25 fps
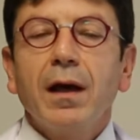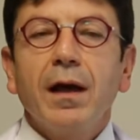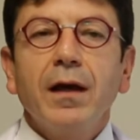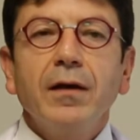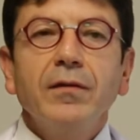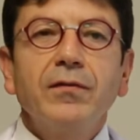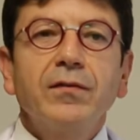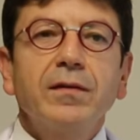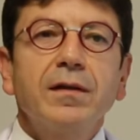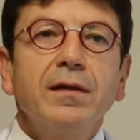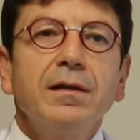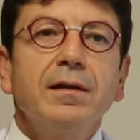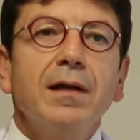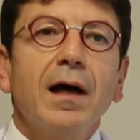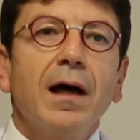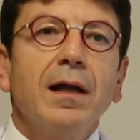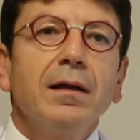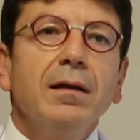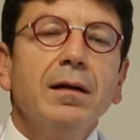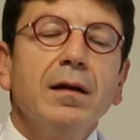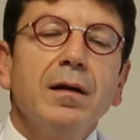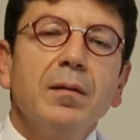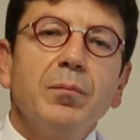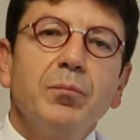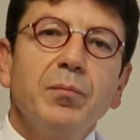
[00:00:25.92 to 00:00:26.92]

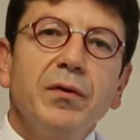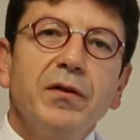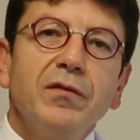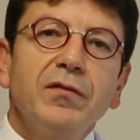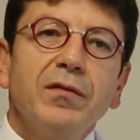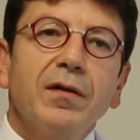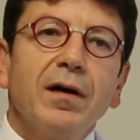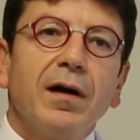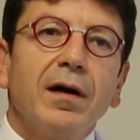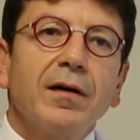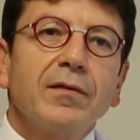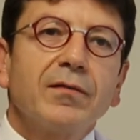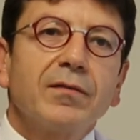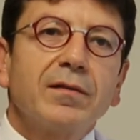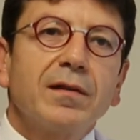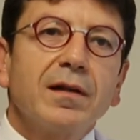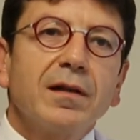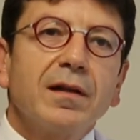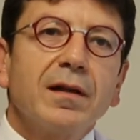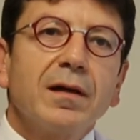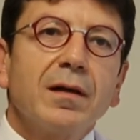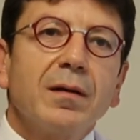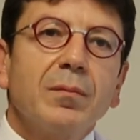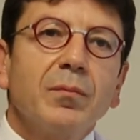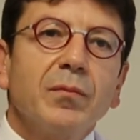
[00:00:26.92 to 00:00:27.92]
Eskiden biz
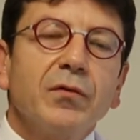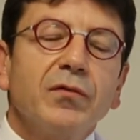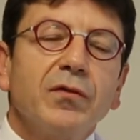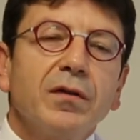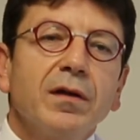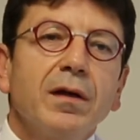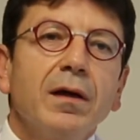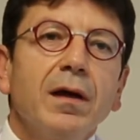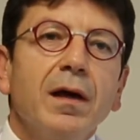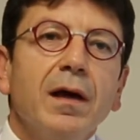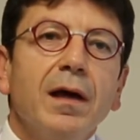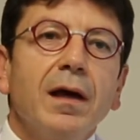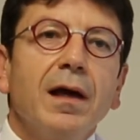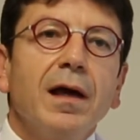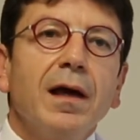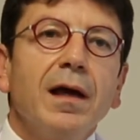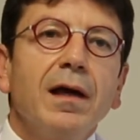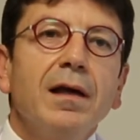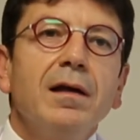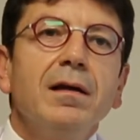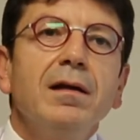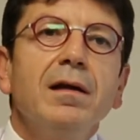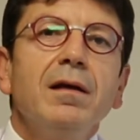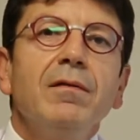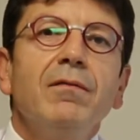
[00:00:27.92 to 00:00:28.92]
hastalarımızı
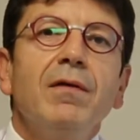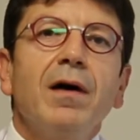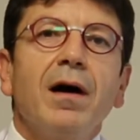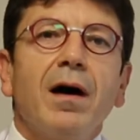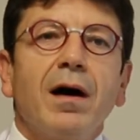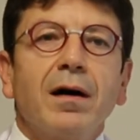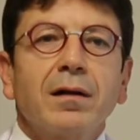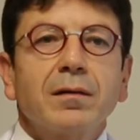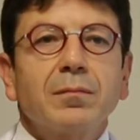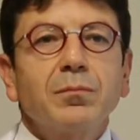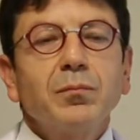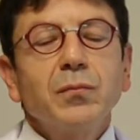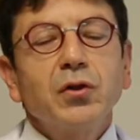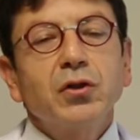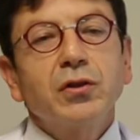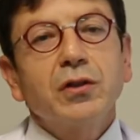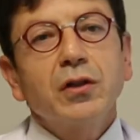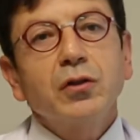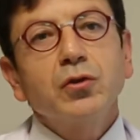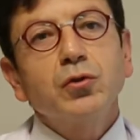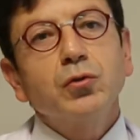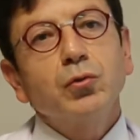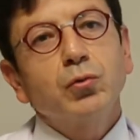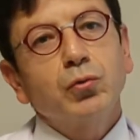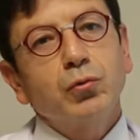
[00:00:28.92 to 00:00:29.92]
50 ve 60
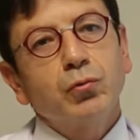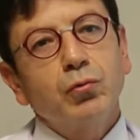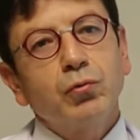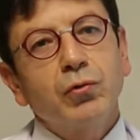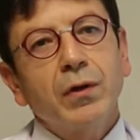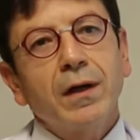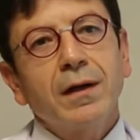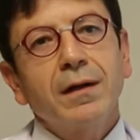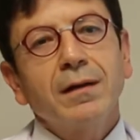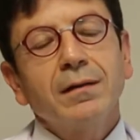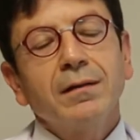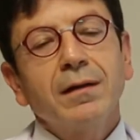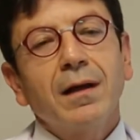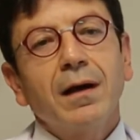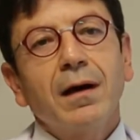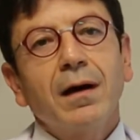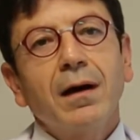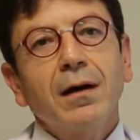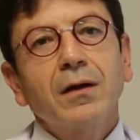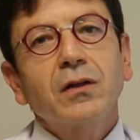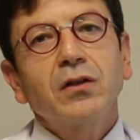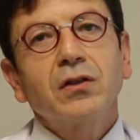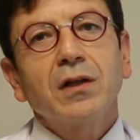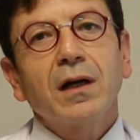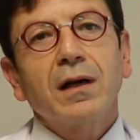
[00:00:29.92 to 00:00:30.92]
yaş üzerinde
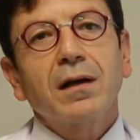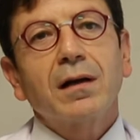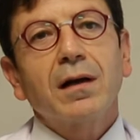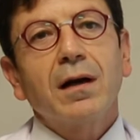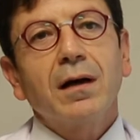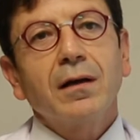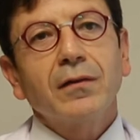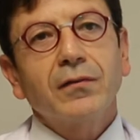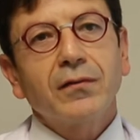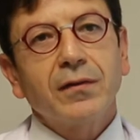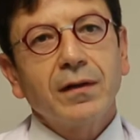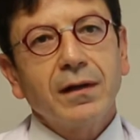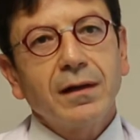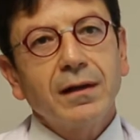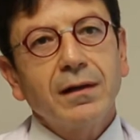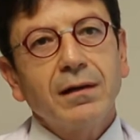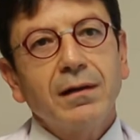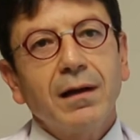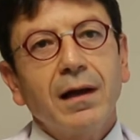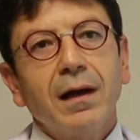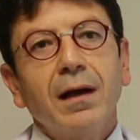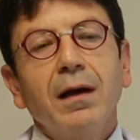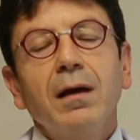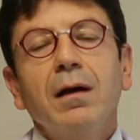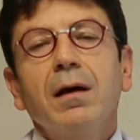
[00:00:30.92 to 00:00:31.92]
akciğer
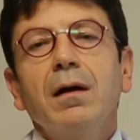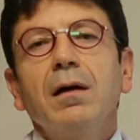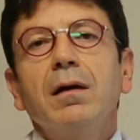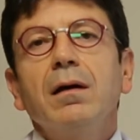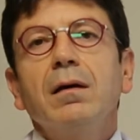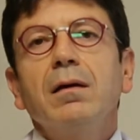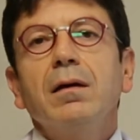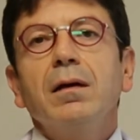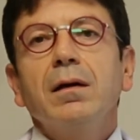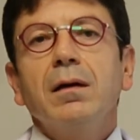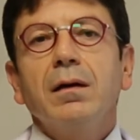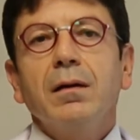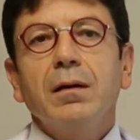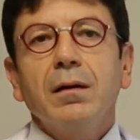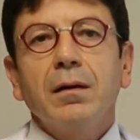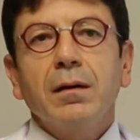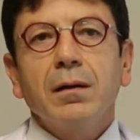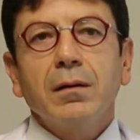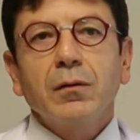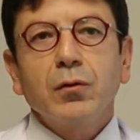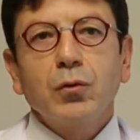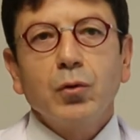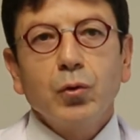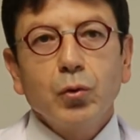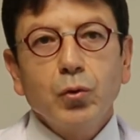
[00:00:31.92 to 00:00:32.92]
kanseriyle e,
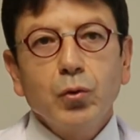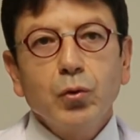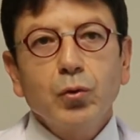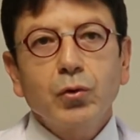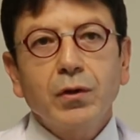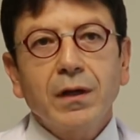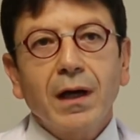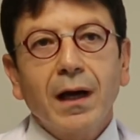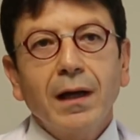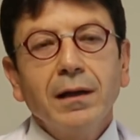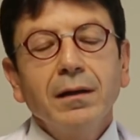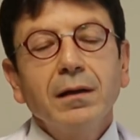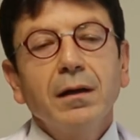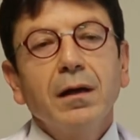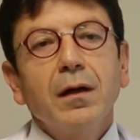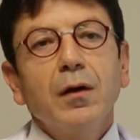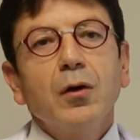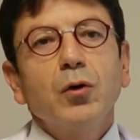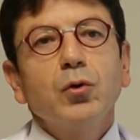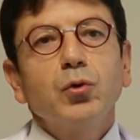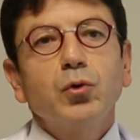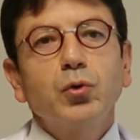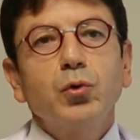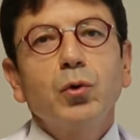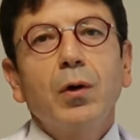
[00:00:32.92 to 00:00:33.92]
görürken
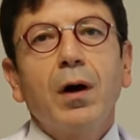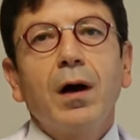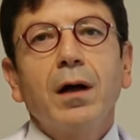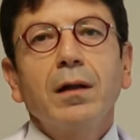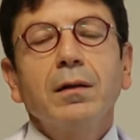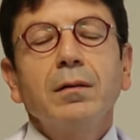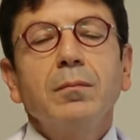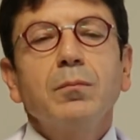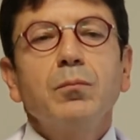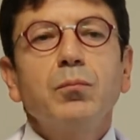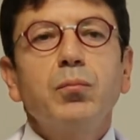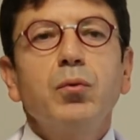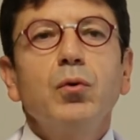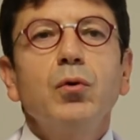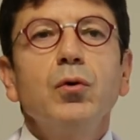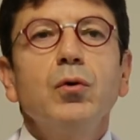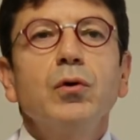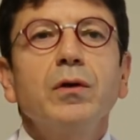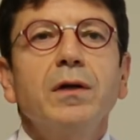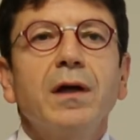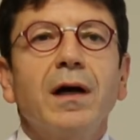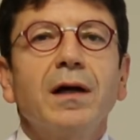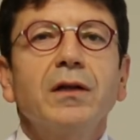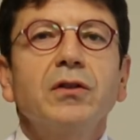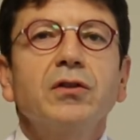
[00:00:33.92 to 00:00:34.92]
şu an
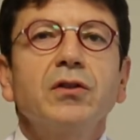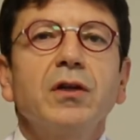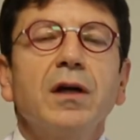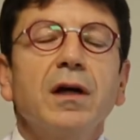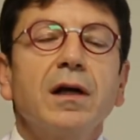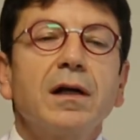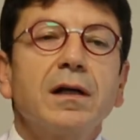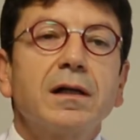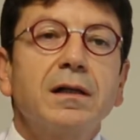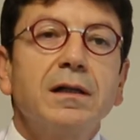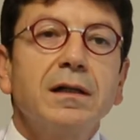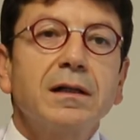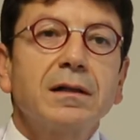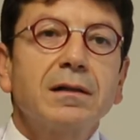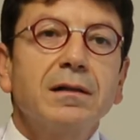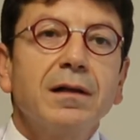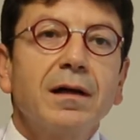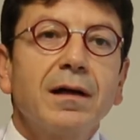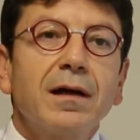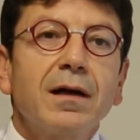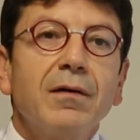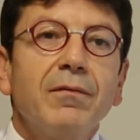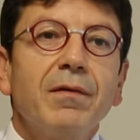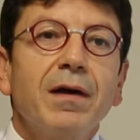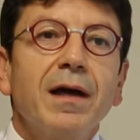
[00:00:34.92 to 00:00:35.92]
bu yaş
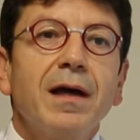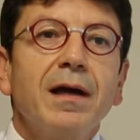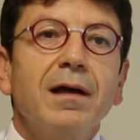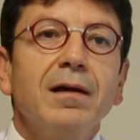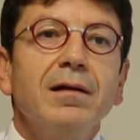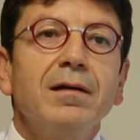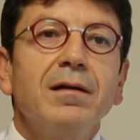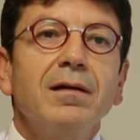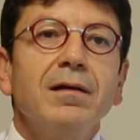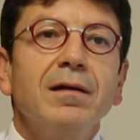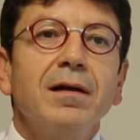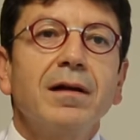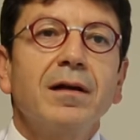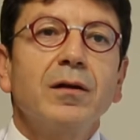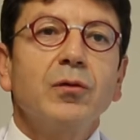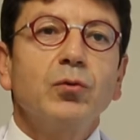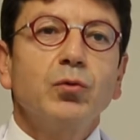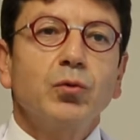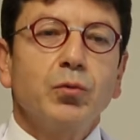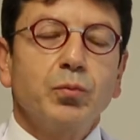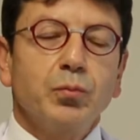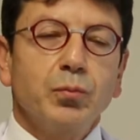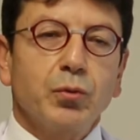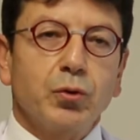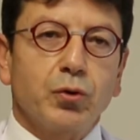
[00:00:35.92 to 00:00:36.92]
40'lara ve 50'lere
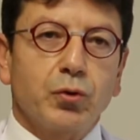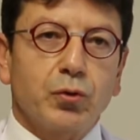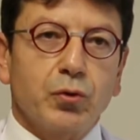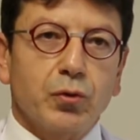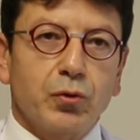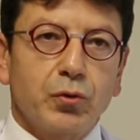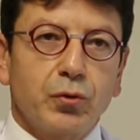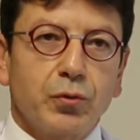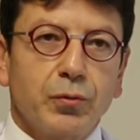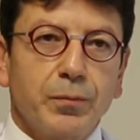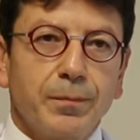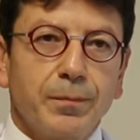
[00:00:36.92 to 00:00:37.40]
düşmüştür.